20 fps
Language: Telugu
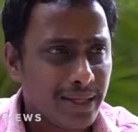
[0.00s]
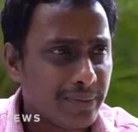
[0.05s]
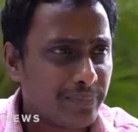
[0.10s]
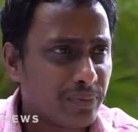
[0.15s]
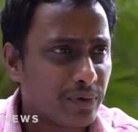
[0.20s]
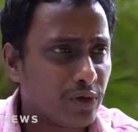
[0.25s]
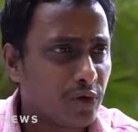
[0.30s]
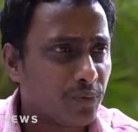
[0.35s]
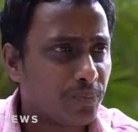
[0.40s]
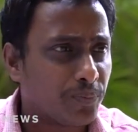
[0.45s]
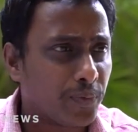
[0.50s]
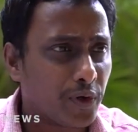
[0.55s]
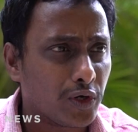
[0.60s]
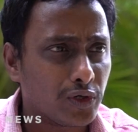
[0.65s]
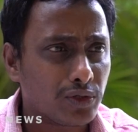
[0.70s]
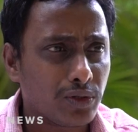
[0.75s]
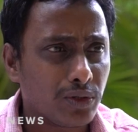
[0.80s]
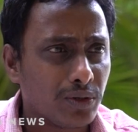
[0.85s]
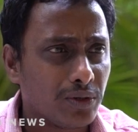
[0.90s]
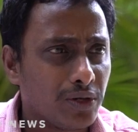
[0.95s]
ఇప్పుడు
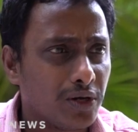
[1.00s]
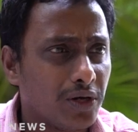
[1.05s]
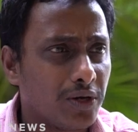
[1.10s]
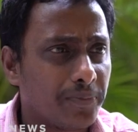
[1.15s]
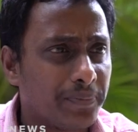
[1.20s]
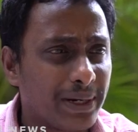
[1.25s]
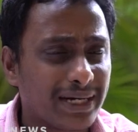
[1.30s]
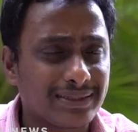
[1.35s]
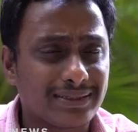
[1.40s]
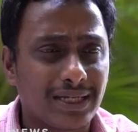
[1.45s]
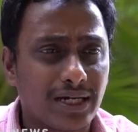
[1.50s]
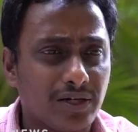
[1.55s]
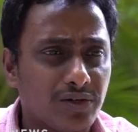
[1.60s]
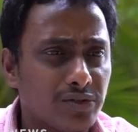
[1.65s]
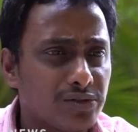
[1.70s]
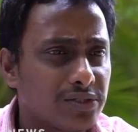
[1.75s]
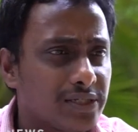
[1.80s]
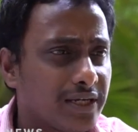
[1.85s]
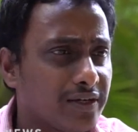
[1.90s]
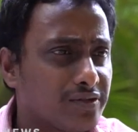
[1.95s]
పోర్ట్లు
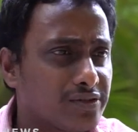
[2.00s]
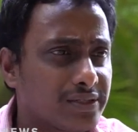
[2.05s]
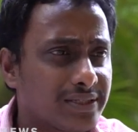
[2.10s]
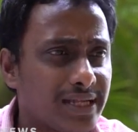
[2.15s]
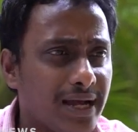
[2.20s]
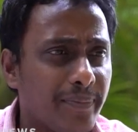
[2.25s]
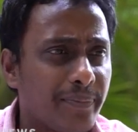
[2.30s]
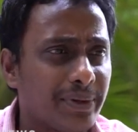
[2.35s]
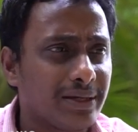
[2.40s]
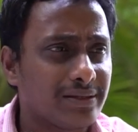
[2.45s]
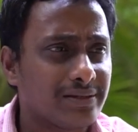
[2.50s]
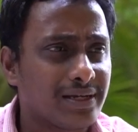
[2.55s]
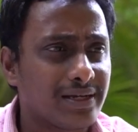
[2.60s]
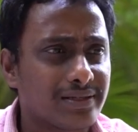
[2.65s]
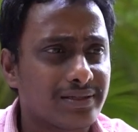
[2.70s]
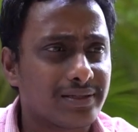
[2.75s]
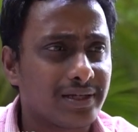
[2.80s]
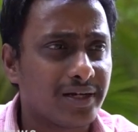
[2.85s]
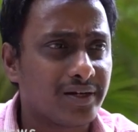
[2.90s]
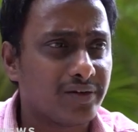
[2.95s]
పెడతాడు శంకుస్థాపన
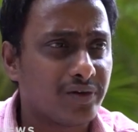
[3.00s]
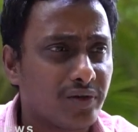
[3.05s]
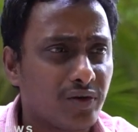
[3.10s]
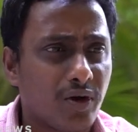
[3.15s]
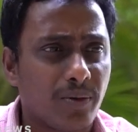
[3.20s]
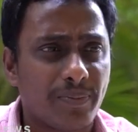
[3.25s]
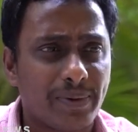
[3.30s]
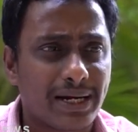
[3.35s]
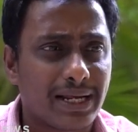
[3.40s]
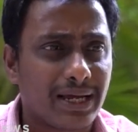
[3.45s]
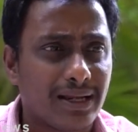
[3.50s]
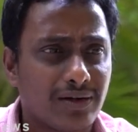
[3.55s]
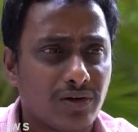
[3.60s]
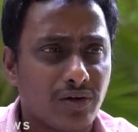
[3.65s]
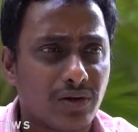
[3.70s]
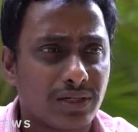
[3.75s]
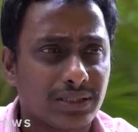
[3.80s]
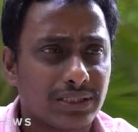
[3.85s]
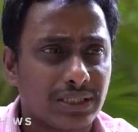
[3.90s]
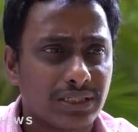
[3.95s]
చేస్తాడు కొబ్బరికాయలు
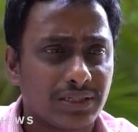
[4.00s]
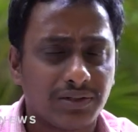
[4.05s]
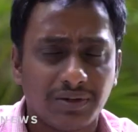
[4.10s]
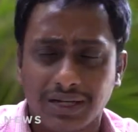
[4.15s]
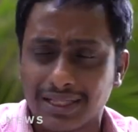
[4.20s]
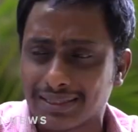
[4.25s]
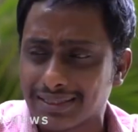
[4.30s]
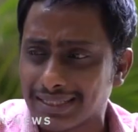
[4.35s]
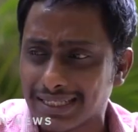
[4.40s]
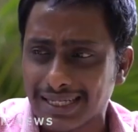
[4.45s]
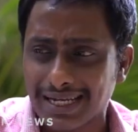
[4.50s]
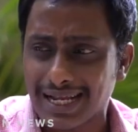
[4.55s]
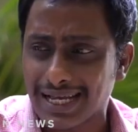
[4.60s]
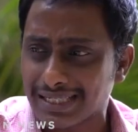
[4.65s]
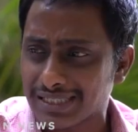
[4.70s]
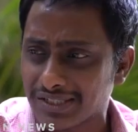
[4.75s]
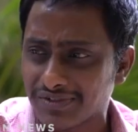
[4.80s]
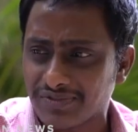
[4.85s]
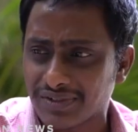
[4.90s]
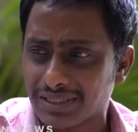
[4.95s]
కొడతాడు అంతా
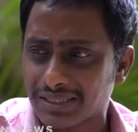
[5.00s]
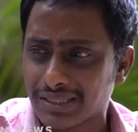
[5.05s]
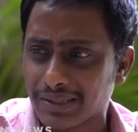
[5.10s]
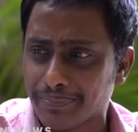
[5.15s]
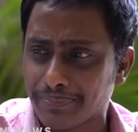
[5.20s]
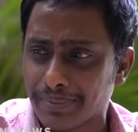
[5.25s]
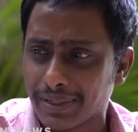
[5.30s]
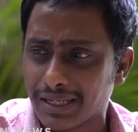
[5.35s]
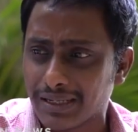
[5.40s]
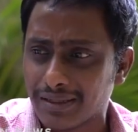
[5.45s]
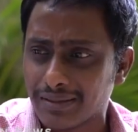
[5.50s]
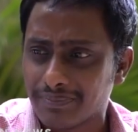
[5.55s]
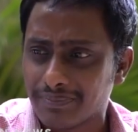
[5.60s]
నాశనమే తప్ప